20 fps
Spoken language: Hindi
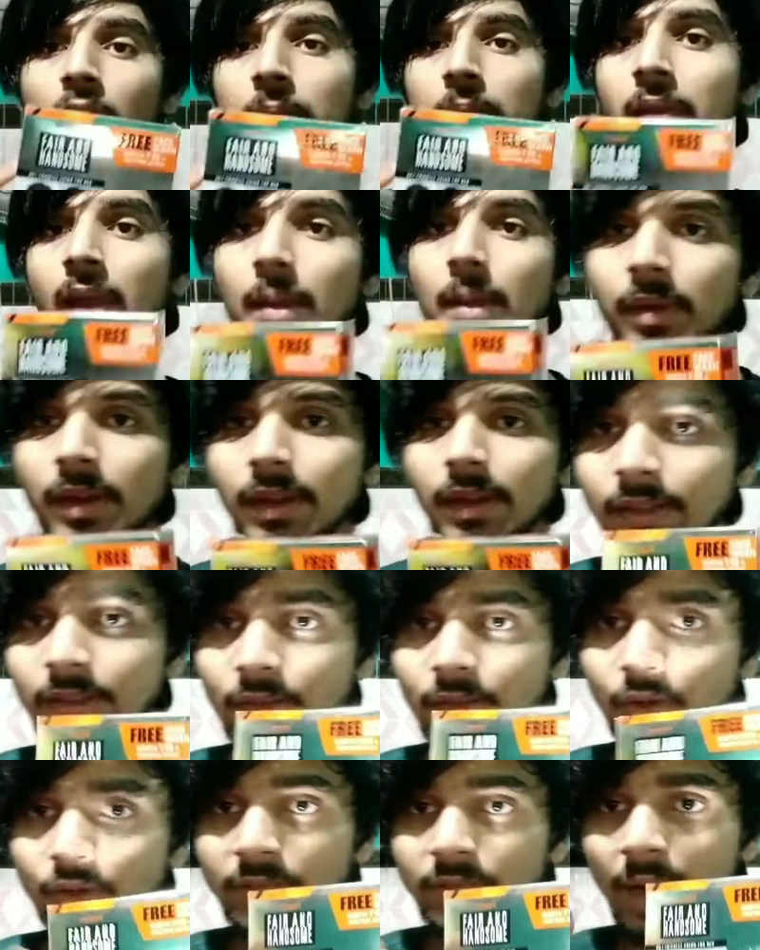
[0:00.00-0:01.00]
वॉश तो ये
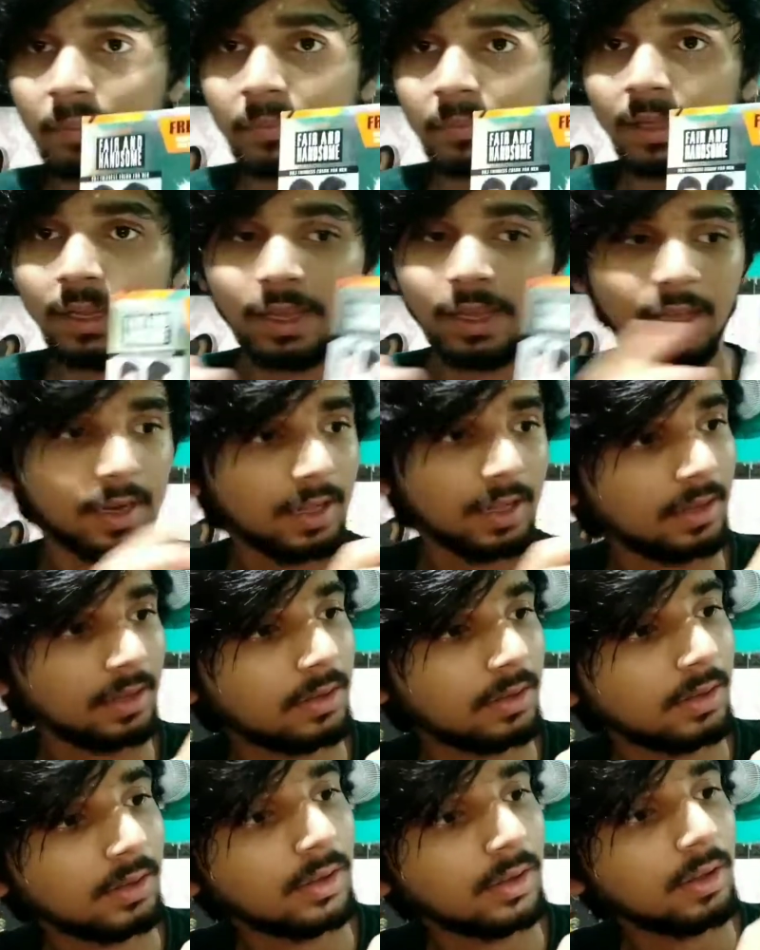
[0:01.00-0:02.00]
प्रोडक्ट में यहाँ पे जो
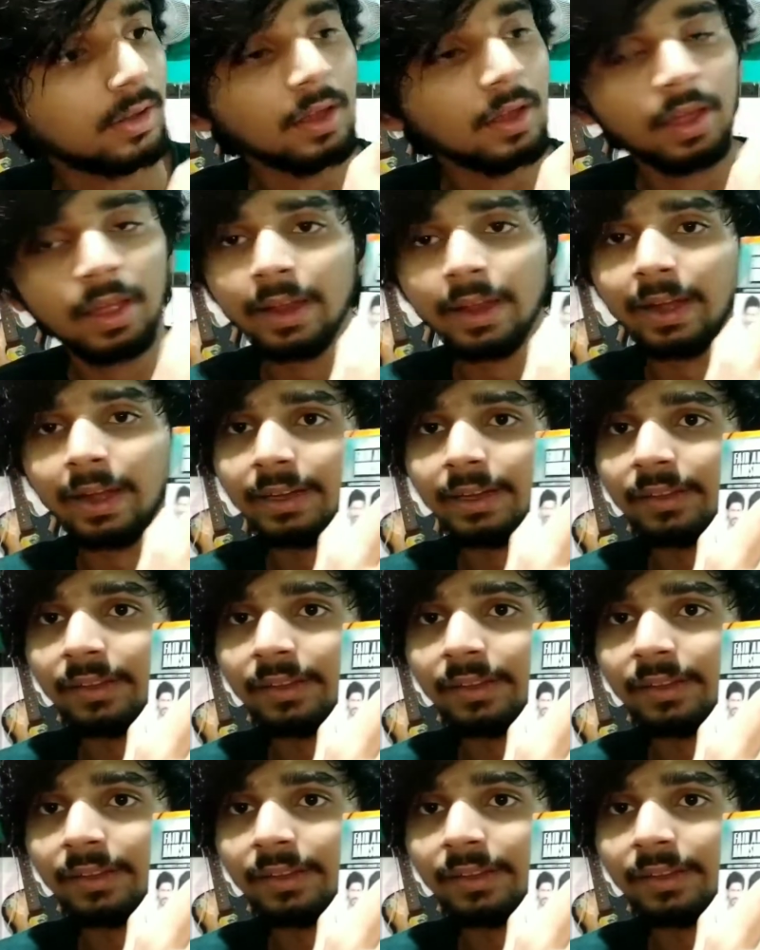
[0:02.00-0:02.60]
सामने ही लिखे है